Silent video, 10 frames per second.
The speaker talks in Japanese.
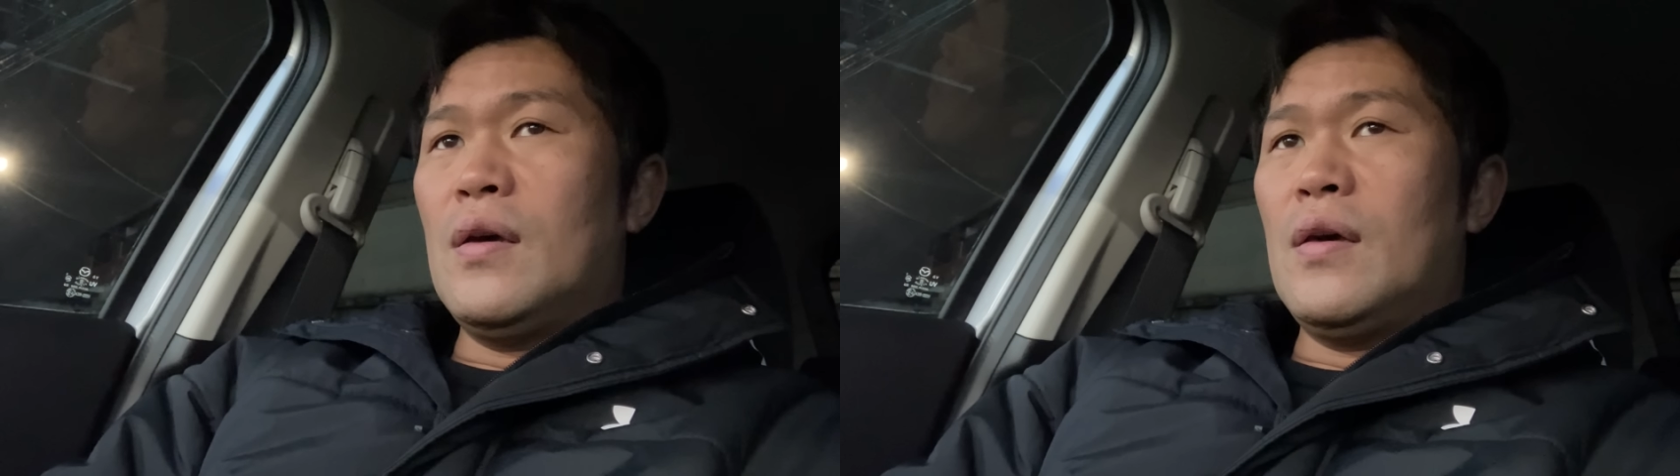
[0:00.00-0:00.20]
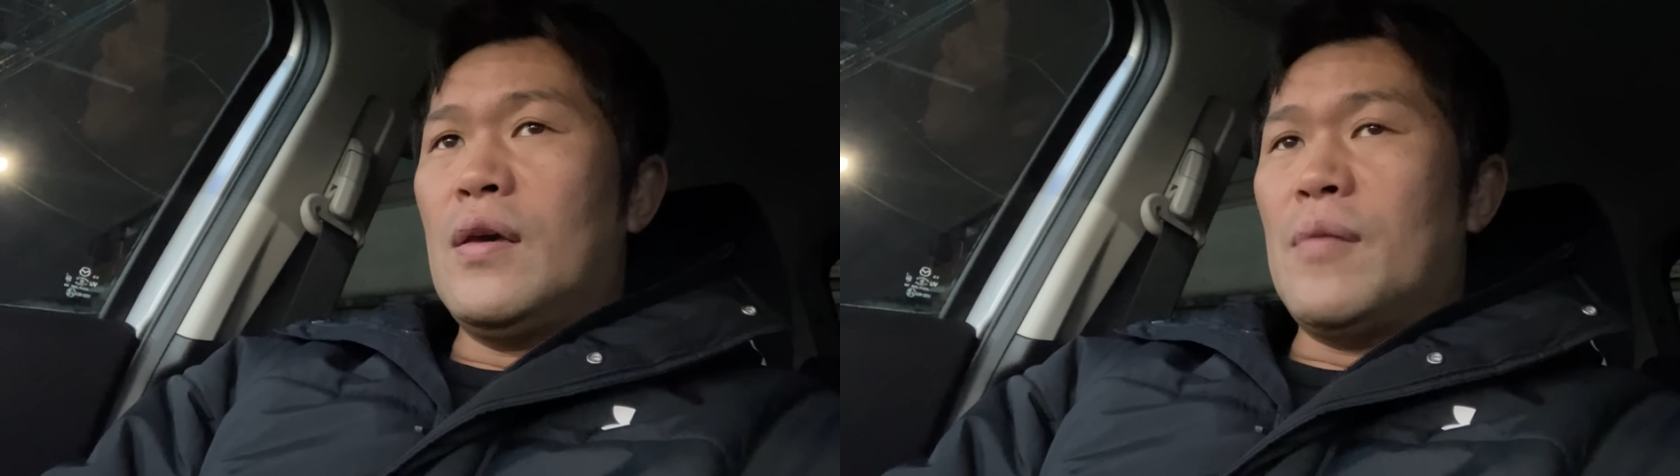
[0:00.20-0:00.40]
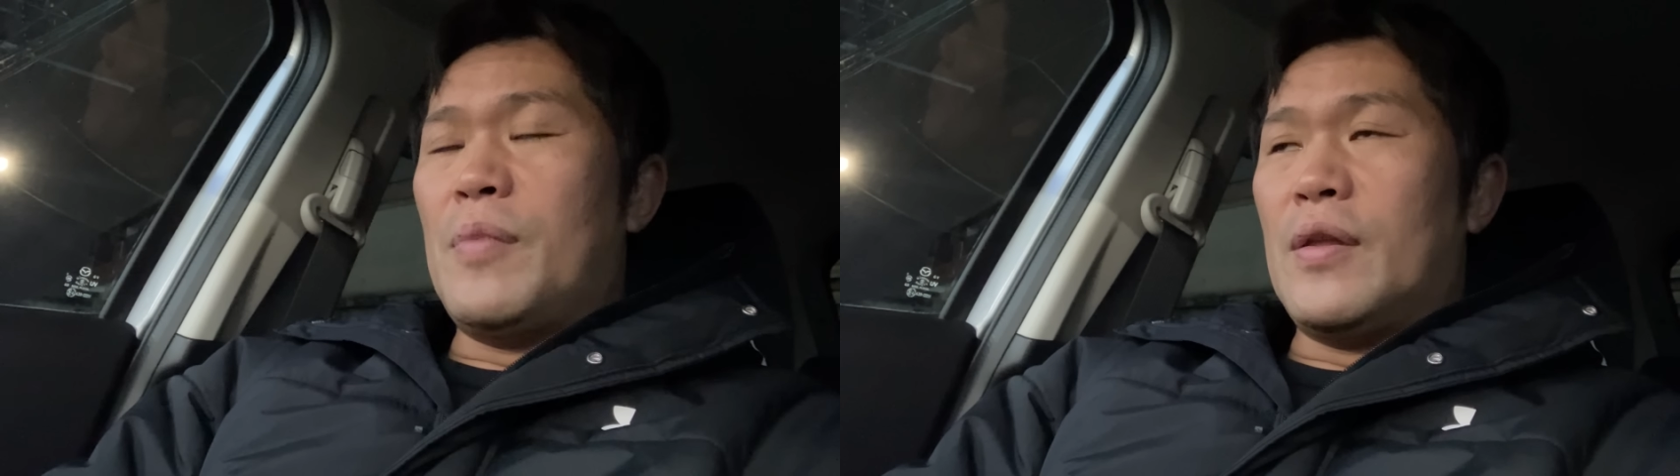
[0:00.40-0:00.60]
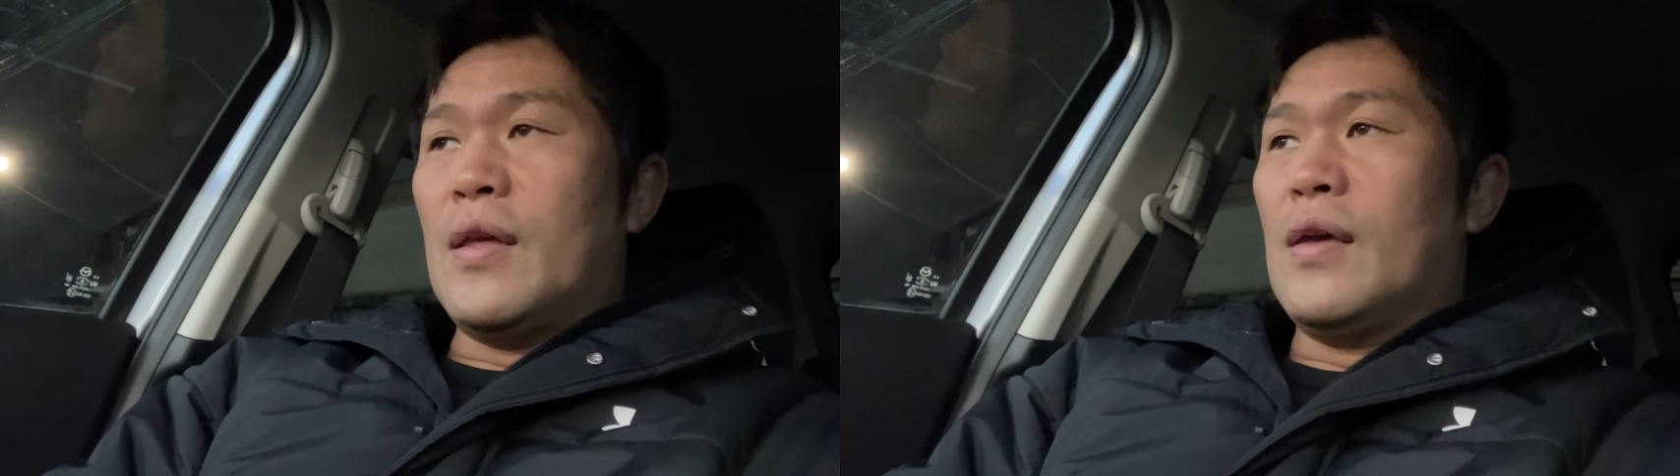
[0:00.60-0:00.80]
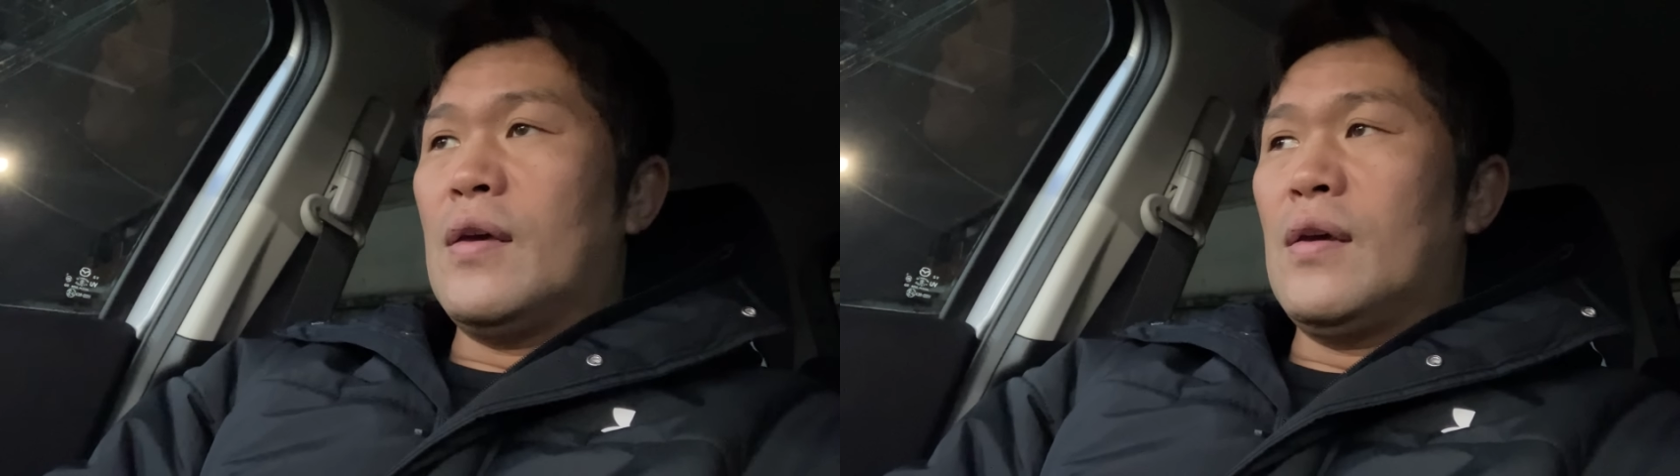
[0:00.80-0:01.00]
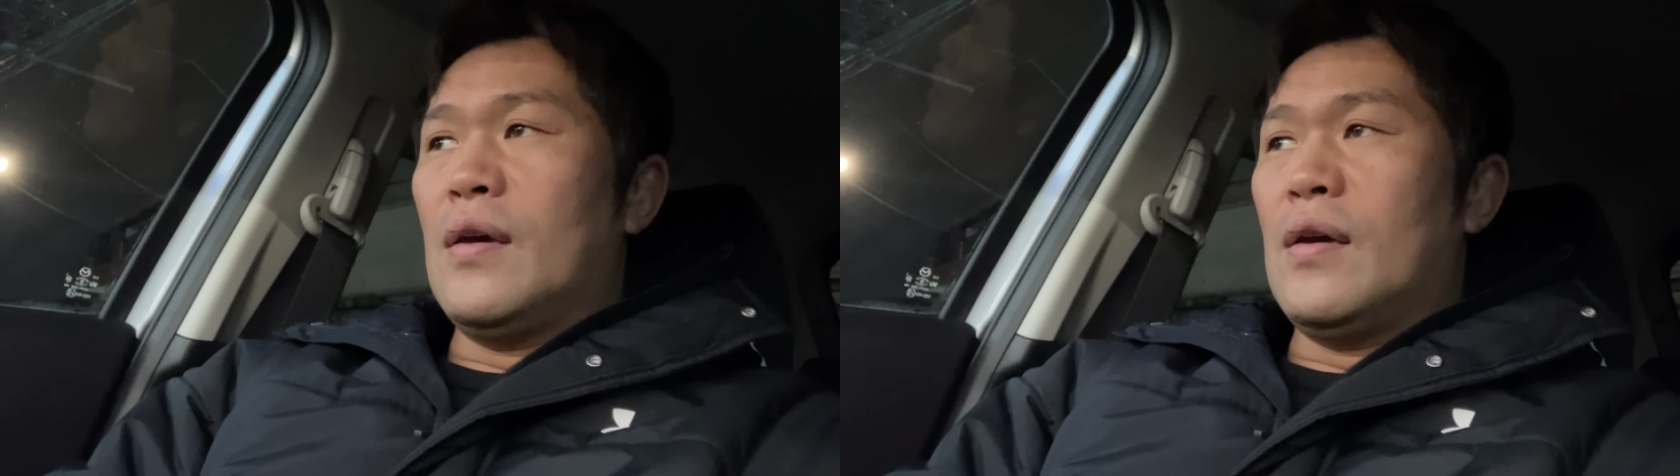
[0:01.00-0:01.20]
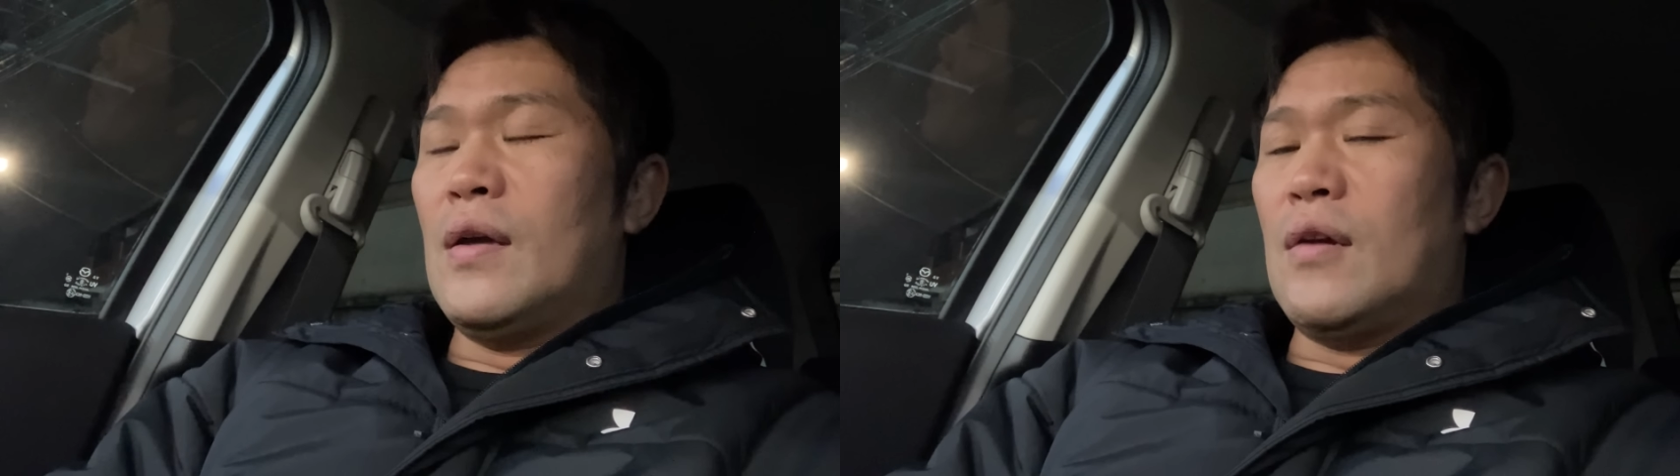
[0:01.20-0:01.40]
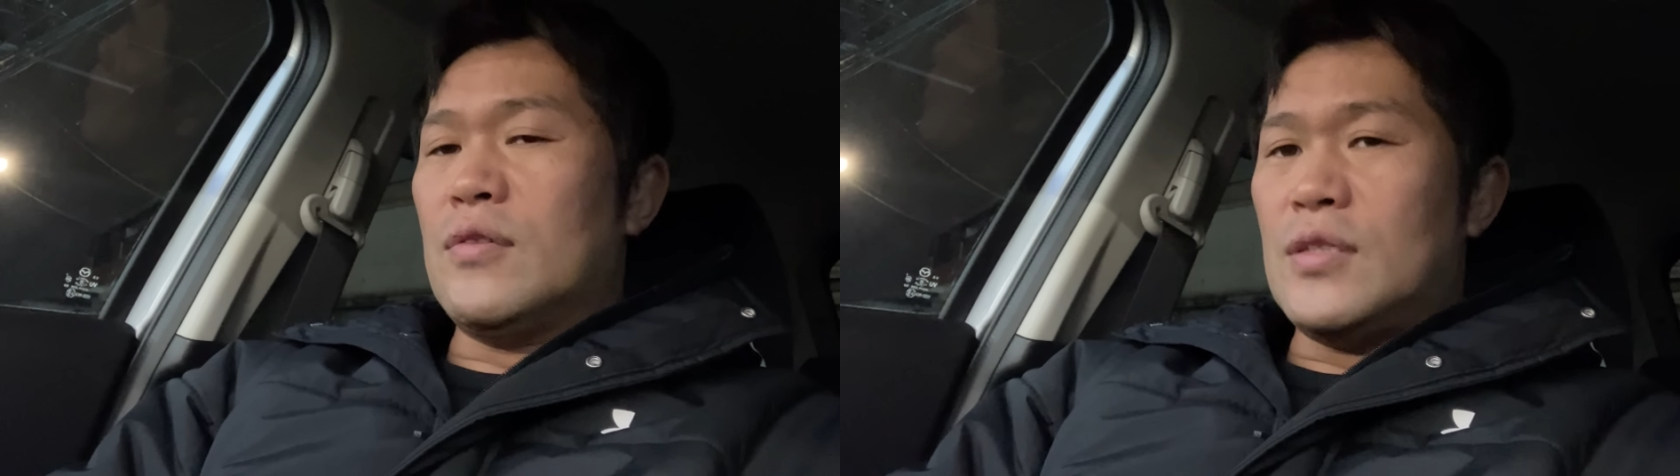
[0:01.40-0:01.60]
やっぱりね、え
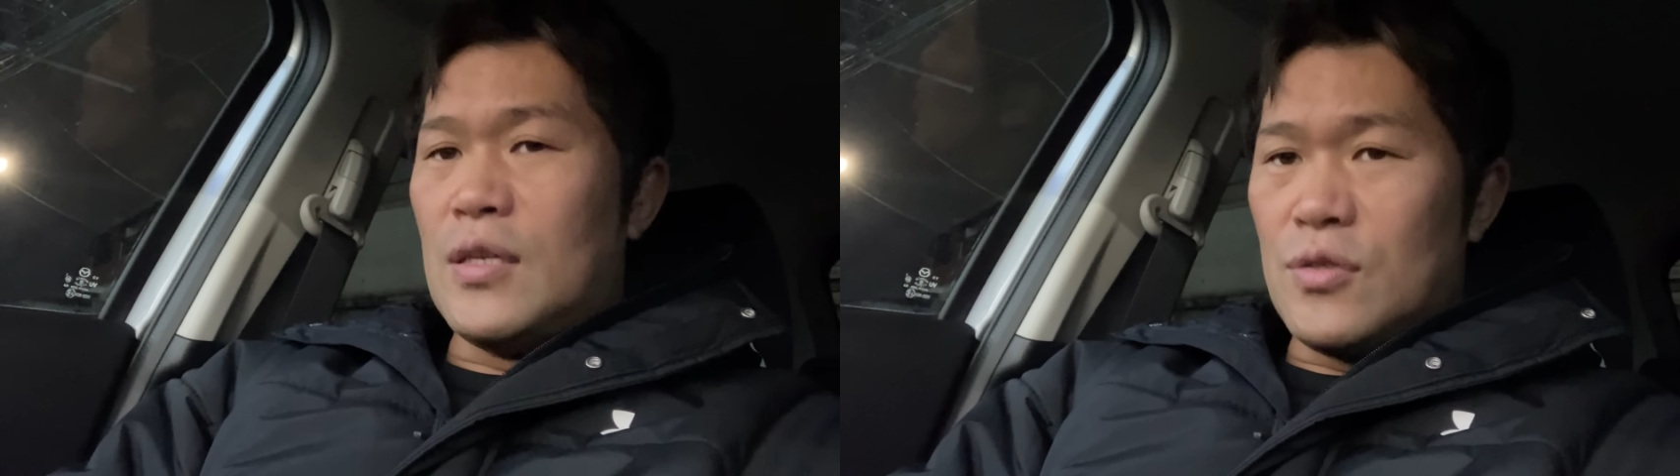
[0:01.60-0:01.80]
穴口選